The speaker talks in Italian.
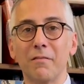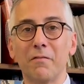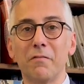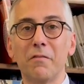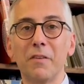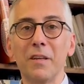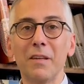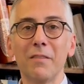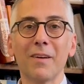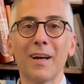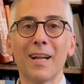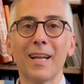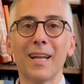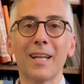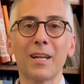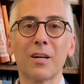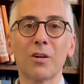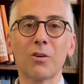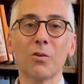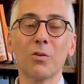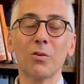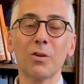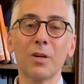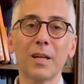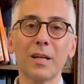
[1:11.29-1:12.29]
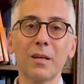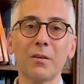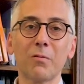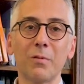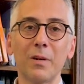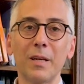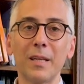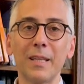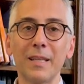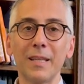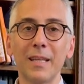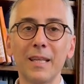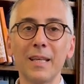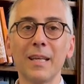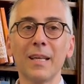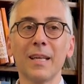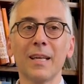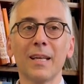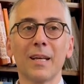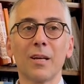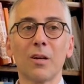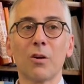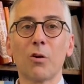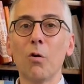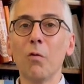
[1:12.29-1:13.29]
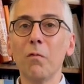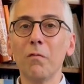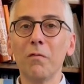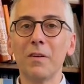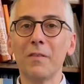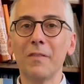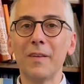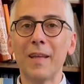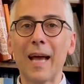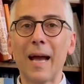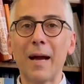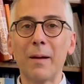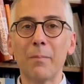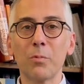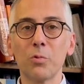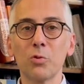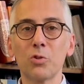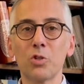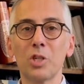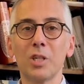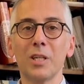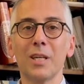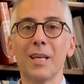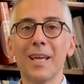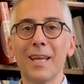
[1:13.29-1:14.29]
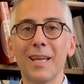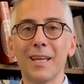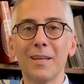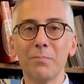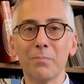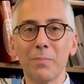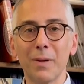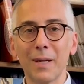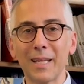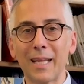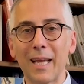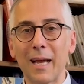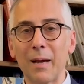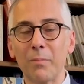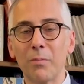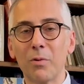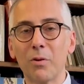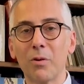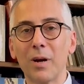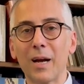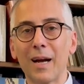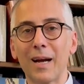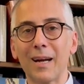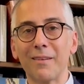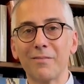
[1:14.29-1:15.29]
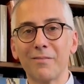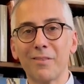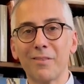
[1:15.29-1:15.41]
Viva l'errore, quindi conviviamoci e impariamo a